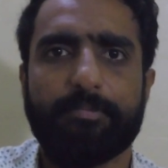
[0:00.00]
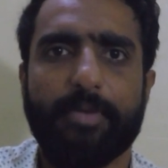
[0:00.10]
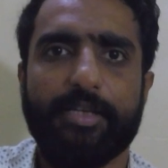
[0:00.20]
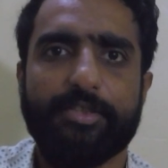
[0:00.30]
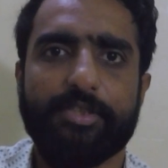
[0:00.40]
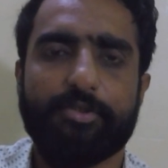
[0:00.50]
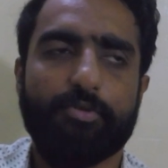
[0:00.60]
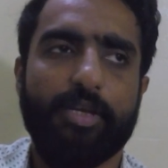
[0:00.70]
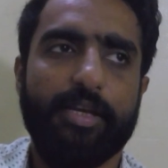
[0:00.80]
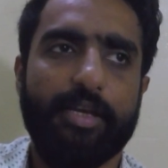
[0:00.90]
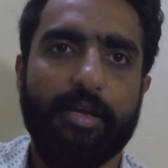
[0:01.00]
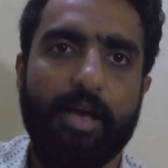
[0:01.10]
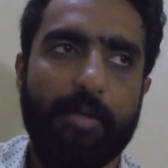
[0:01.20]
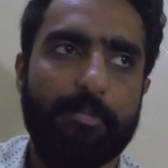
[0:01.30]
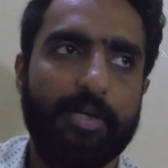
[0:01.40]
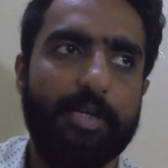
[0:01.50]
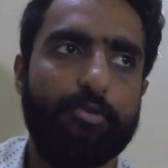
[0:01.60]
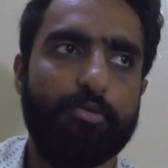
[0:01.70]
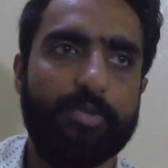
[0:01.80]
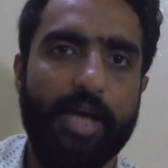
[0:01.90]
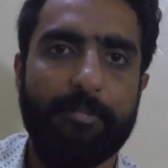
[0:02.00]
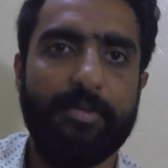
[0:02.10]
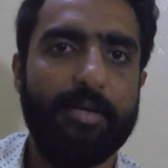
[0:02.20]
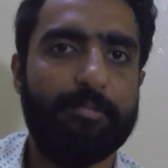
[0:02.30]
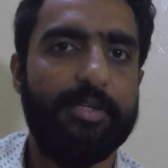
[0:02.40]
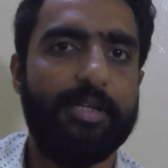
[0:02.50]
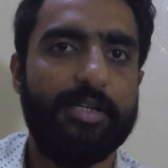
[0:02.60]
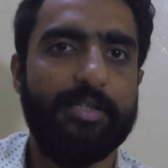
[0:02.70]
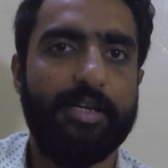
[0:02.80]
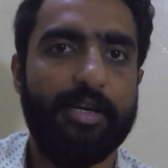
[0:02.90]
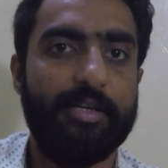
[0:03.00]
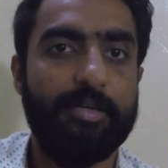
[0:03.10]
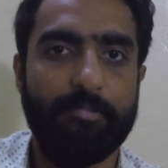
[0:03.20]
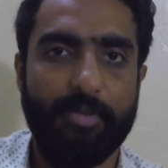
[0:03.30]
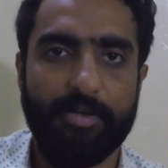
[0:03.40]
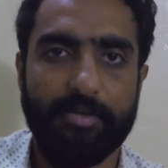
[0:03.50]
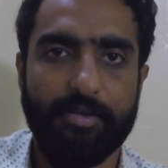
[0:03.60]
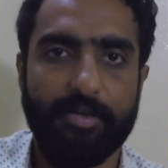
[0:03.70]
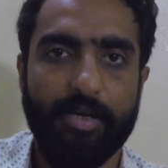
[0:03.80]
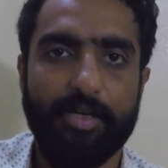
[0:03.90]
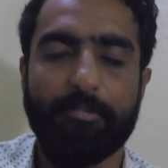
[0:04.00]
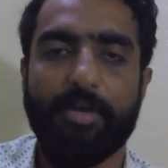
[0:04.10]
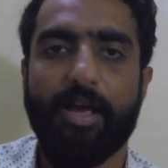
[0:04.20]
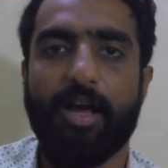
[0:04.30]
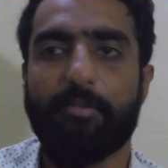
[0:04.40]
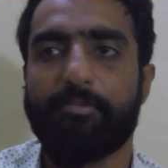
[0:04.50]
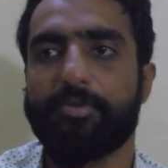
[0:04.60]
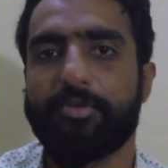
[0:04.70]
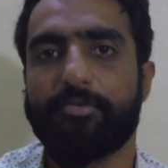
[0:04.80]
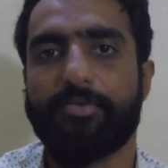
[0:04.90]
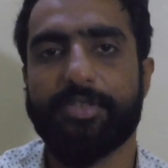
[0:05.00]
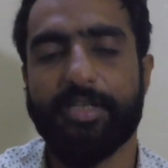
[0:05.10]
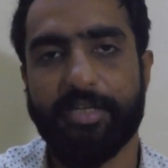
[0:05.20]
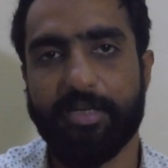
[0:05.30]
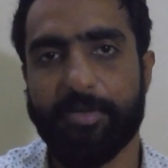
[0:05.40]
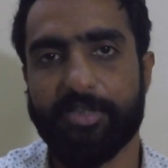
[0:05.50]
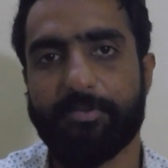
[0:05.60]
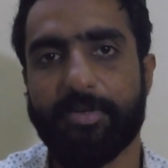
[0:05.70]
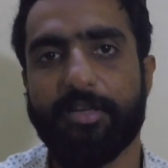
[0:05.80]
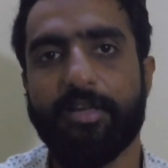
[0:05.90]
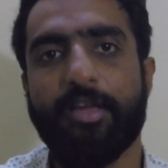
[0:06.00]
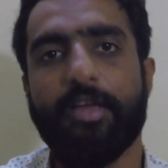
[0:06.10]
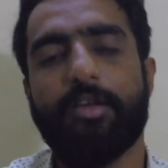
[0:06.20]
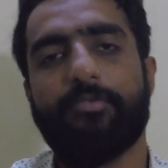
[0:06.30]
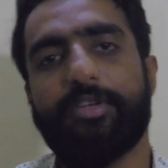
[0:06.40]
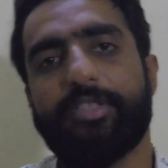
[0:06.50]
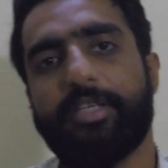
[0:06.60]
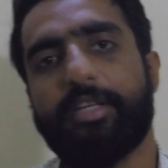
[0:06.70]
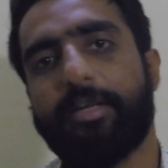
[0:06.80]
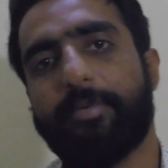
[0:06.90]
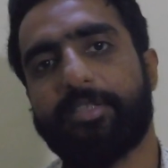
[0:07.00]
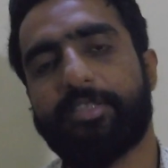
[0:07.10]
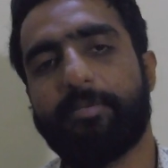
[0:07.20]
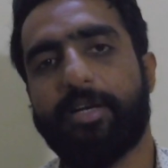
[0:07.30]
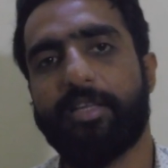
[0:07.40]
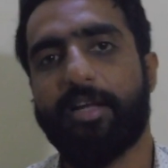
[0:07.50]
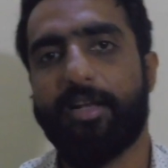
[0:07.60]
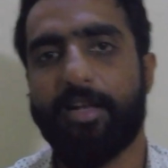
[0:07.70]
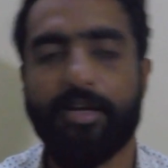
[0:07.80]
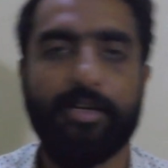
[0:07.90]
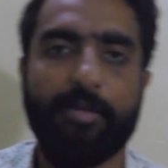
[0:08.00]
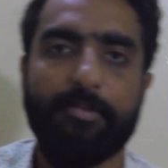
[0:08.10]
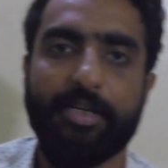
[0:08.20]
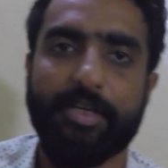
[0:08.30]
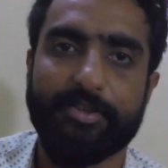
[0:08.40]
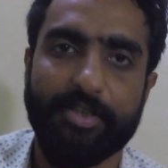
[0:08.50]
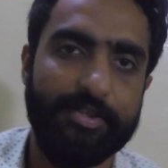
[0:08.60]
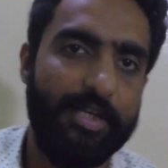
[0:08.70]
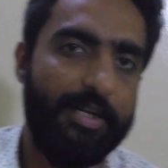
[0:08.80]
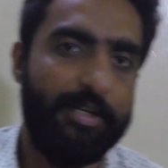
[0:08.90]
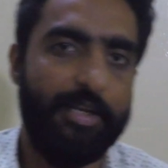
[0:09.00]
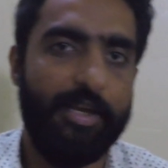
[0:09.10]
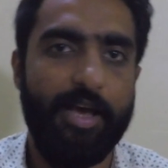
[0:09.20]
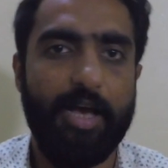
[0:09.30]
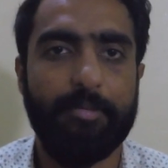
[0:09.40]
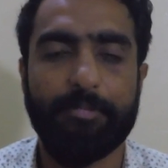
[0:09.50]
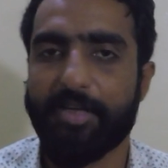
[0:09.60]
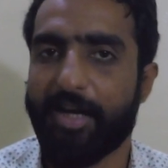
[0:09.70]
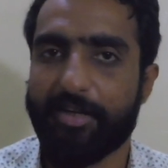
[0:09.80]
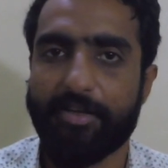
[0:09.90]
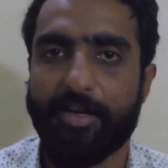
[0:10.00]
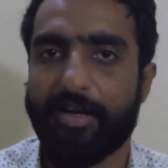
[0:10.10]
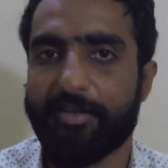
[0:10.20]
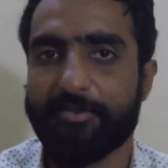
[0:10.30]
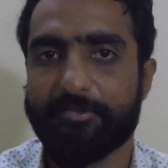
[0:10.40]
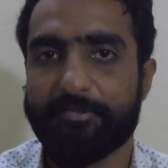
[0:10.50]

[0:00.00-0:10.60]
पहली चीज़ तो ये कि आपने जो टाइमिंग अपनी रखनी है करीम में करीम में आप फजर की नमाज़ पढ़ें फजर की नमाज के बाद अल्लाह का नाम लेके सजदा करके आप अपनी गाड़ी निकालें